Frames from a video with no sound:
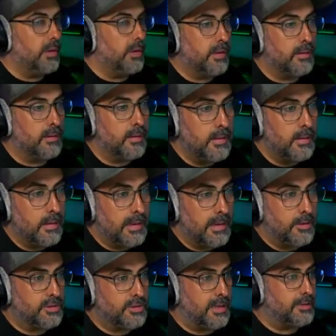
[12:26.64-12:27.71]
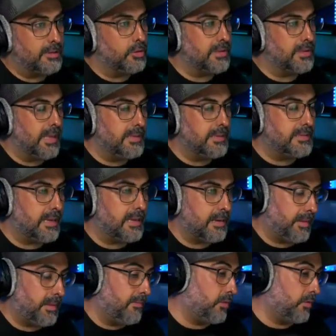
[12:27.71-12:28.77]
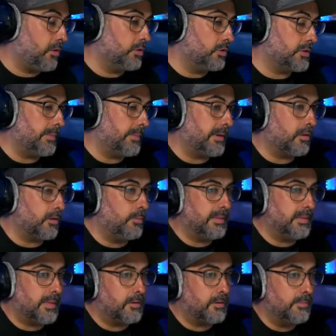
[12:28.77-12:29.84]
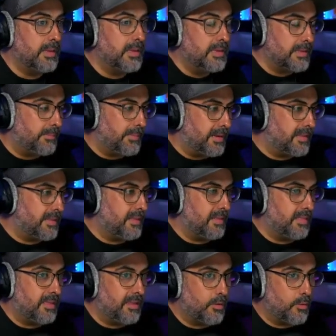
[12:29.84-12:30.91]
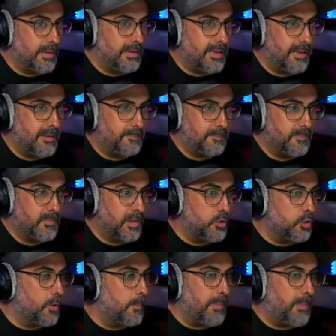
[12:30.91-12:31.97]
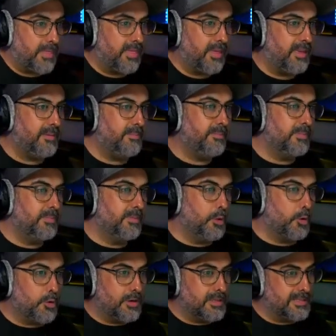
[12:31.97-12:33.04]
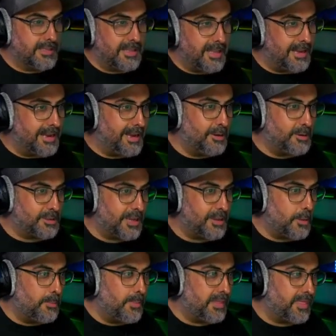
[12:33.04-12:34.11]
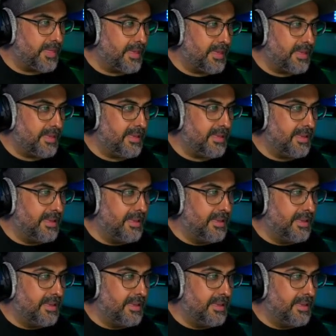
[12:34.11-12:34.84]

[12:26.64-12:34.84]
en, en, los directos de Instagram y fueron los que me recomendaron. También he de decir, Rubén, que yo empecé no con este tinglado, o sea, yo empecé